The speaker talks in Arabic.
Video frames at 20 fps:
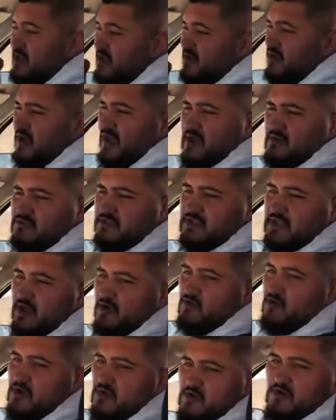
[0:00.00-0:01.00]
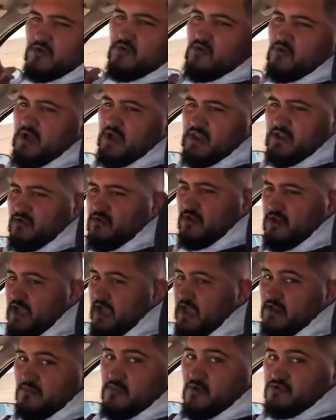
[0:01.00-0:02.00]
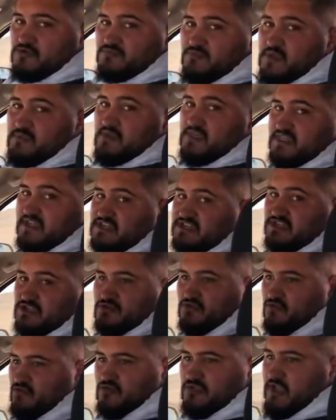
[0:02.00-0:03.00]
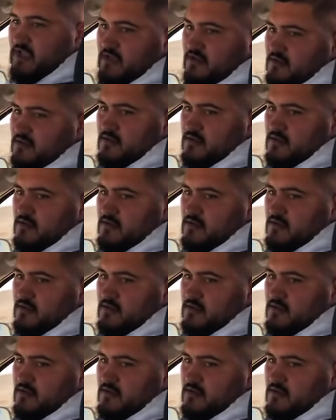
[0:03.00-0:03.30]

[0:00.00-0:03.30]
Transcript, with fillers: خوتنا هو هو على كل حال ما يمثلش الجنود